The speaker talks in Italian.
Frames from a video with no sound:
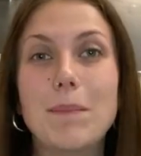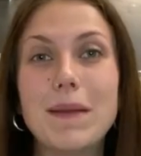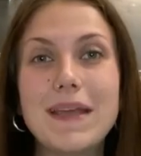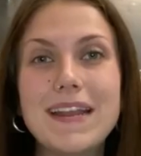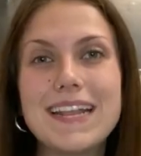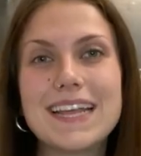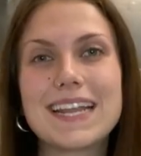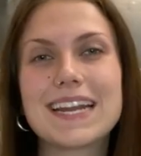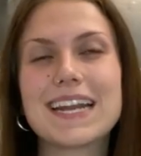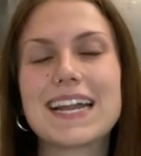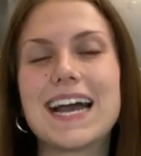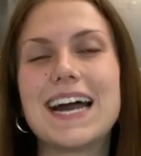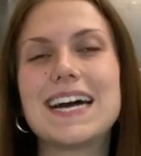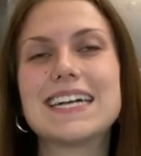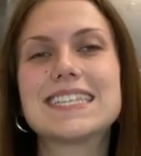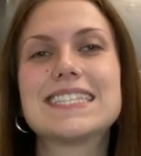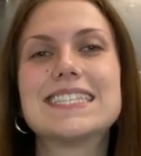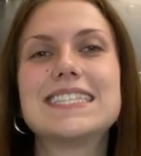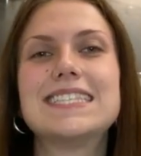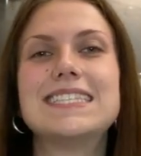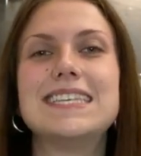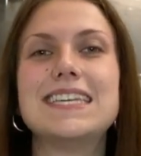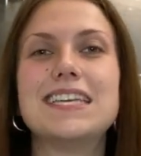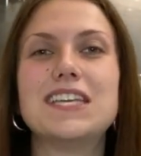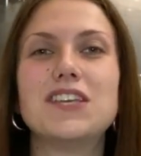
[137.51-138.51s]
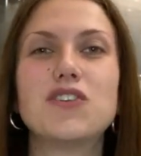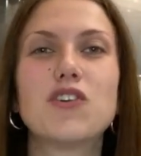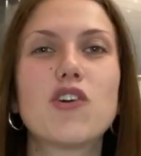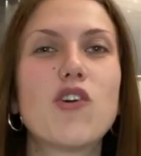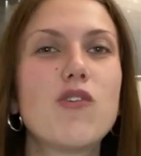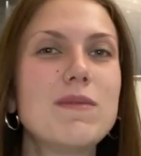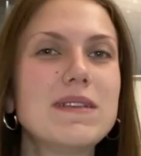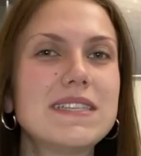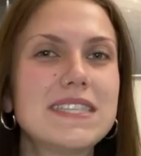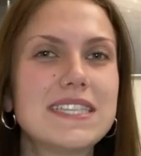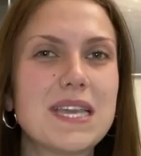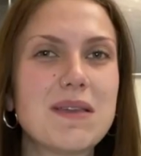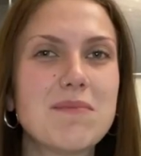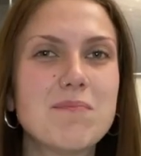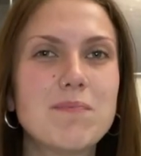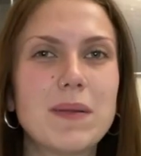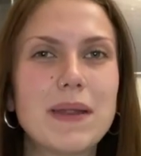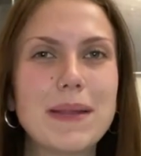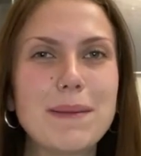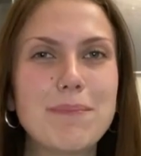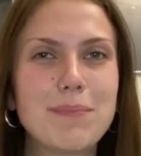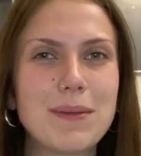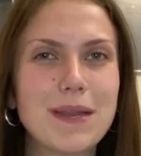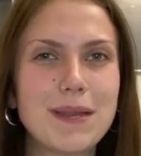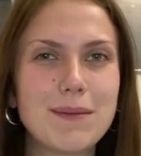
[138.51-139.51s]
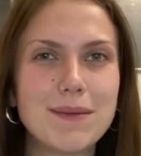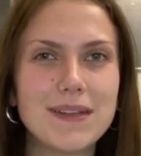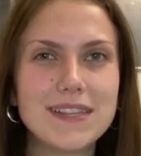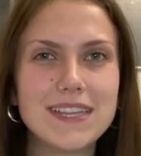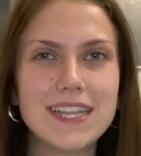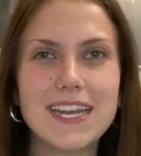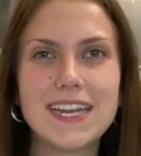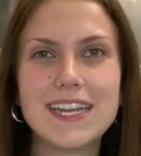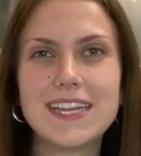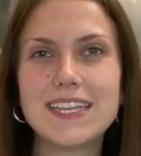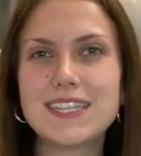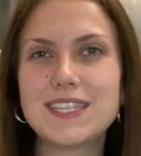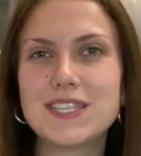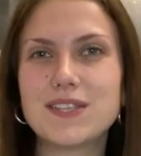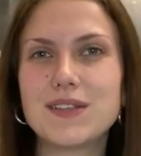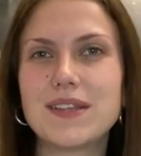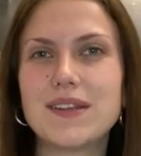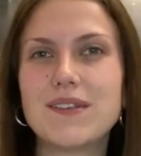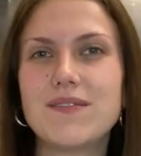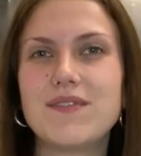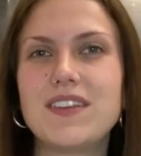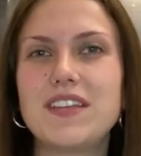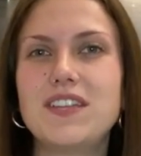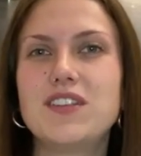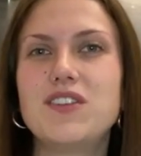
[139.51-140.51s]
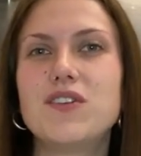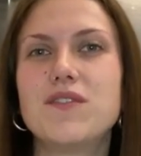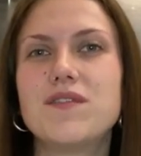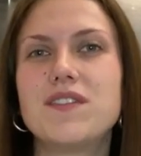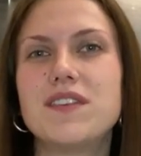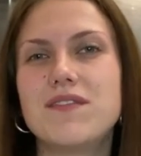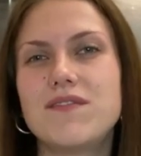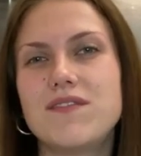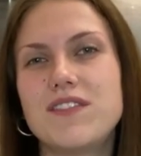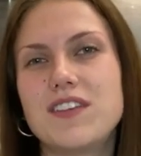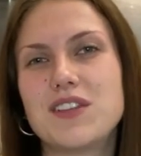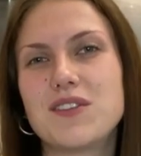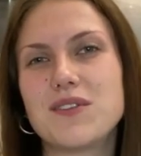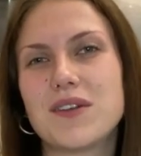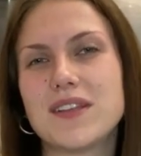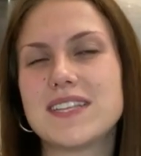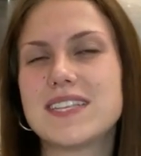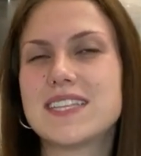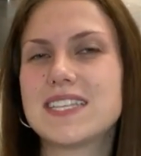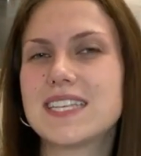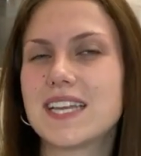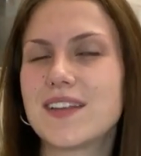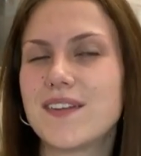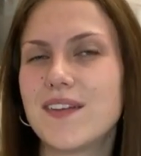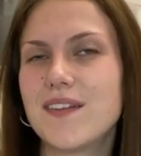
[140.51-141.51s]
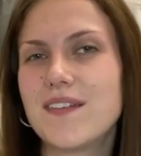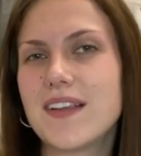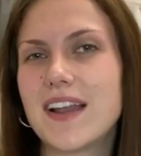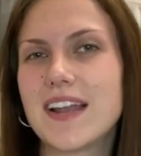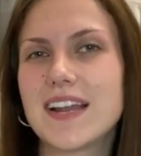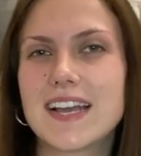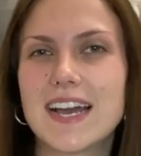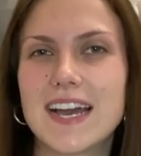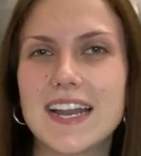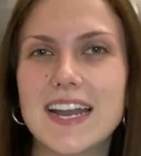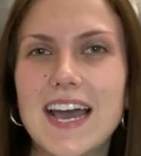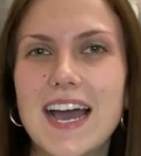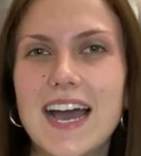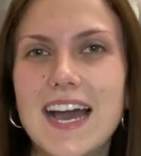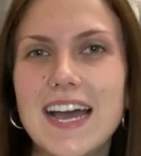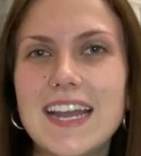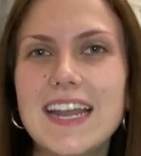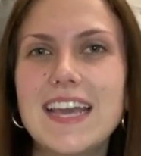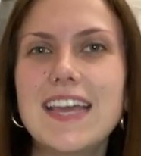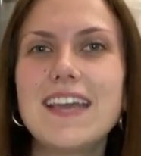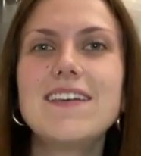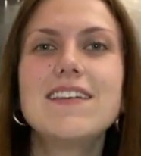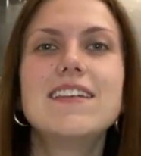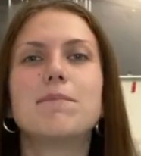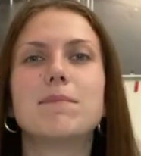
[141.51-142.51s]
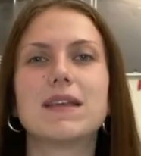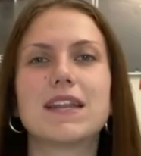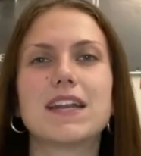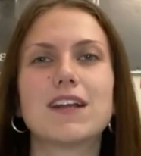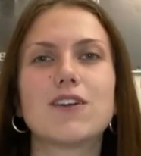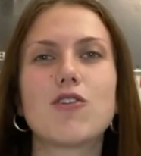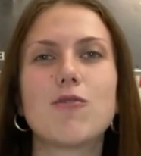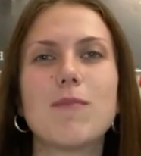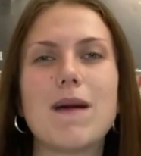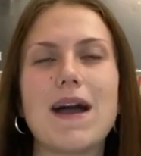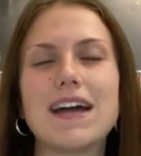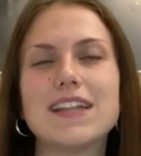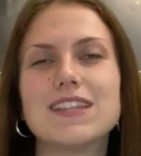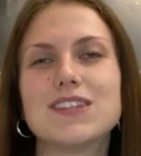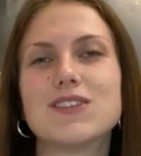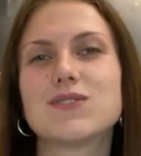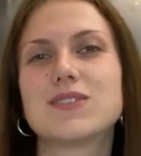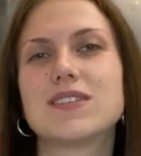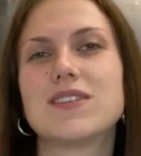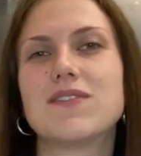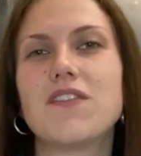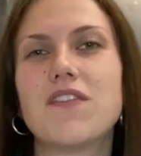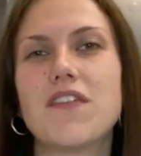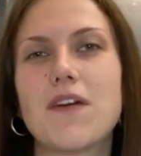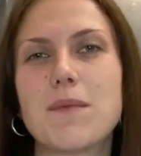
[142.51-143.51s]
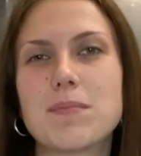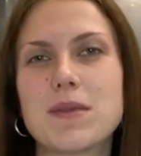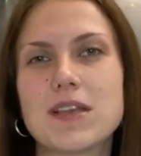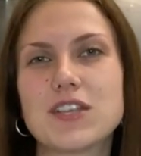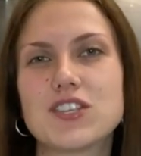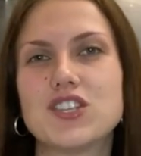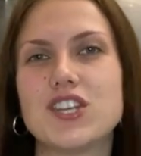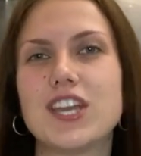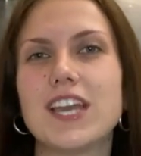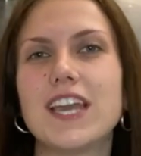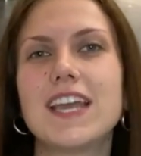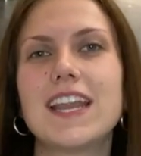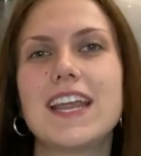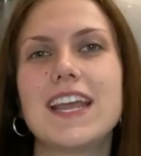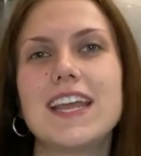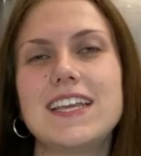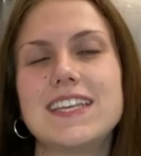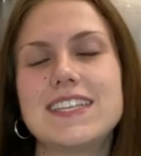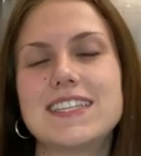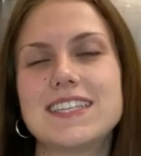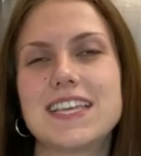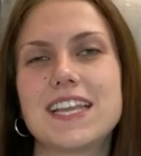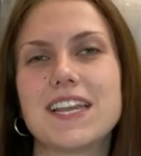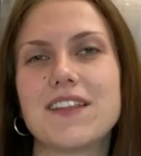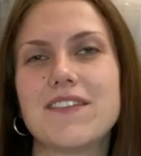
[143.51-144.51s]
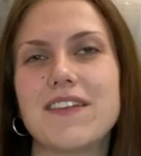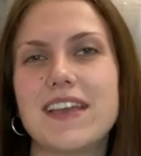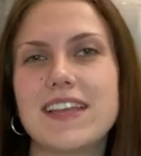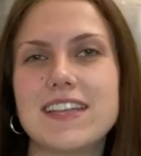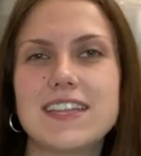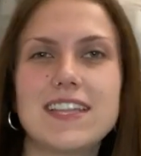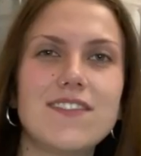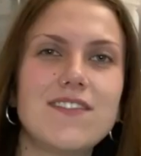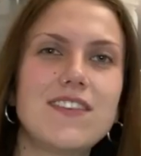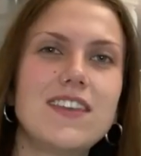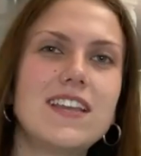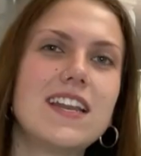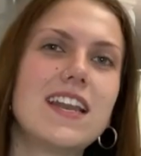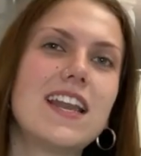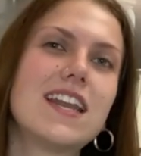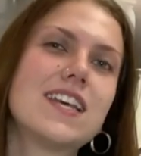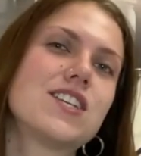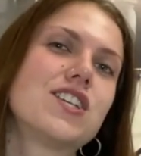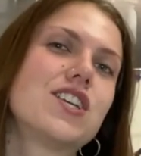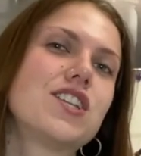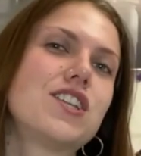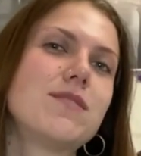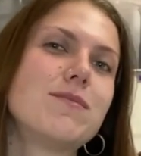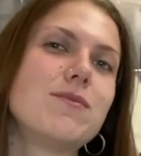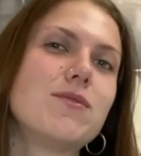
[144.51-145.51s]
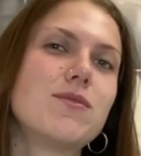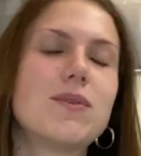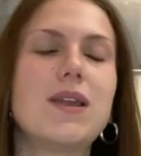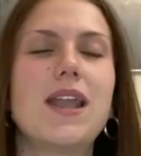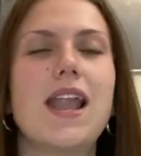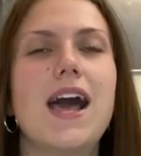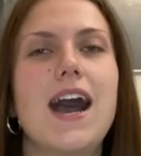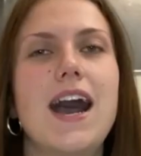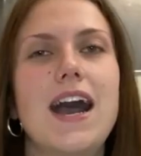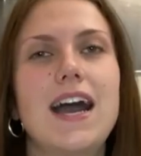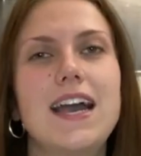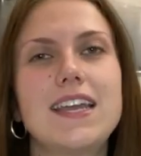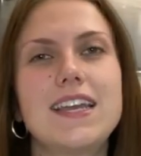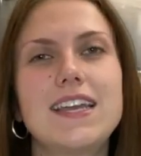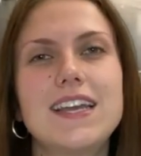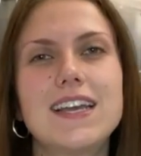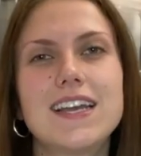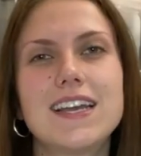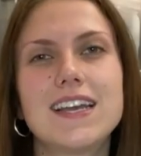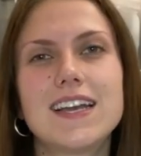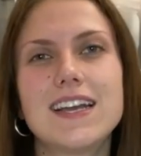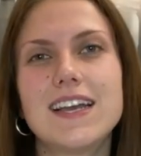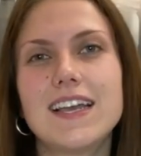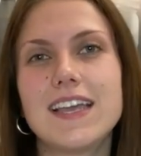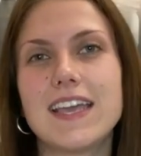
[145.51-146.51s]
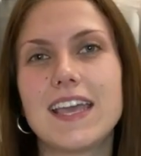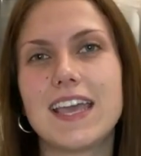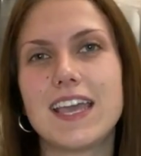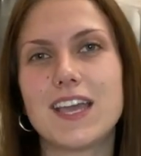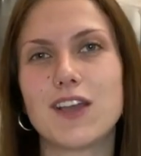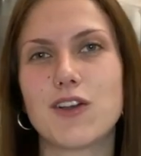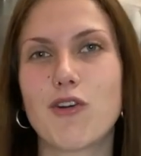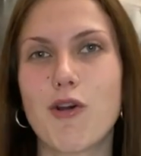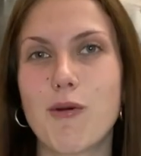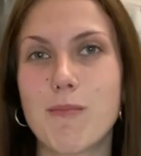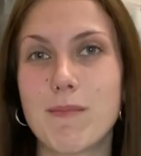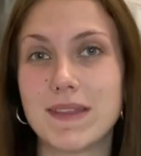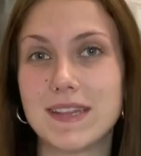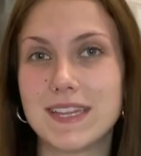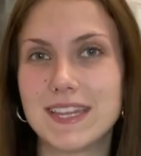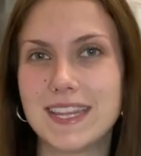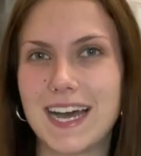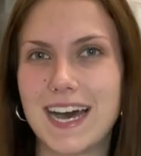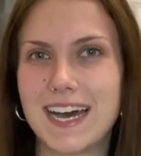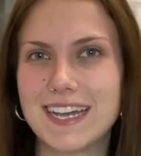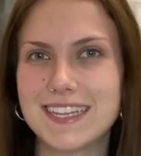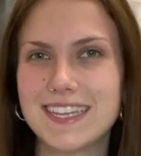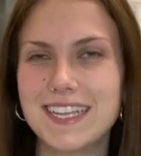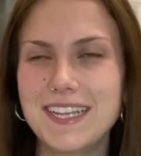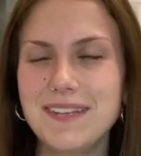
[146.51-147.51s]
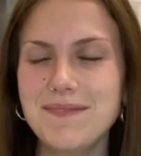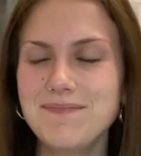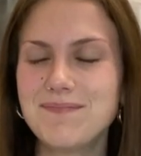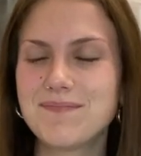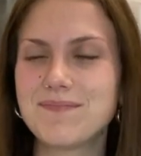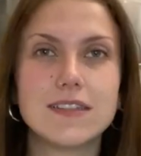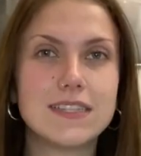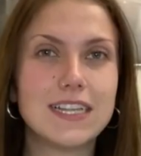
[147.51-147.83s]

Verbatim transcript: Bene ragazzi, io come sempre prima dell'inizio del video vi invito ad iscrivervi al canale, mi raccomando se vi fa piacere iscrivetevi, lasciatemi un like e commentate.